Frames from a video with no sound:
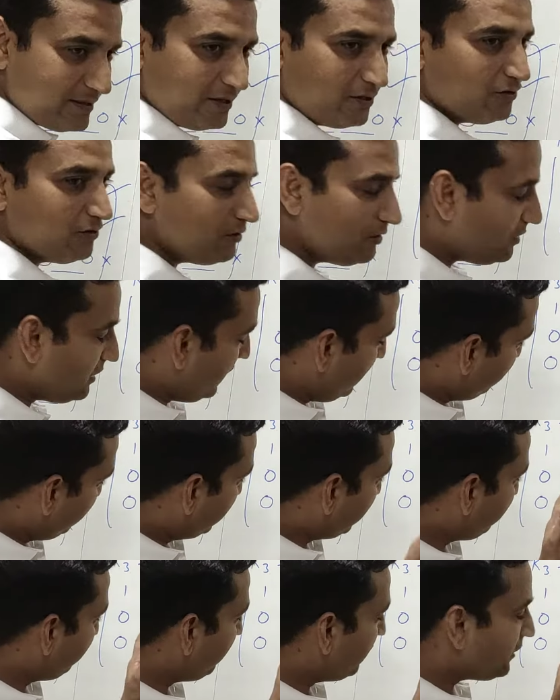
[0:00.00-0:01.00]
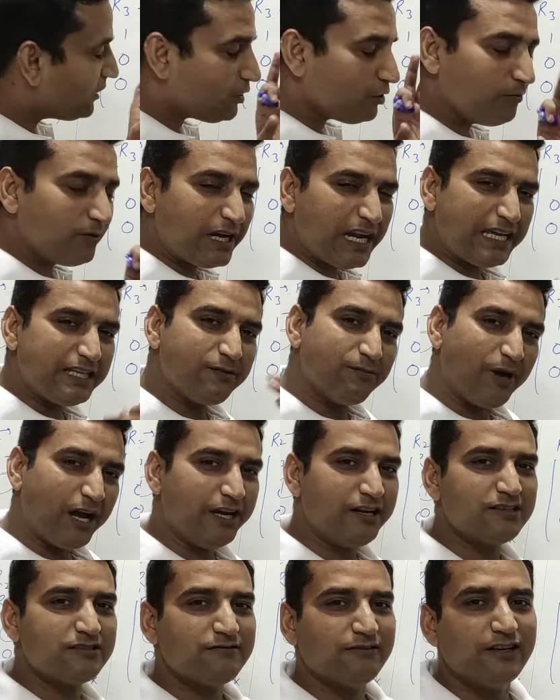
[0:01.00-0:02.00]
ज़ीरो बट हम वन क्यों बनाए जब
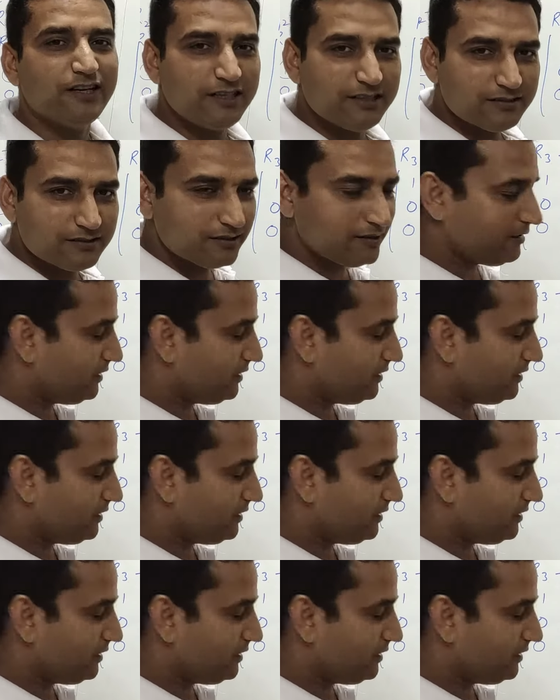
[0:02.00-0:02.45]
माइनस वन है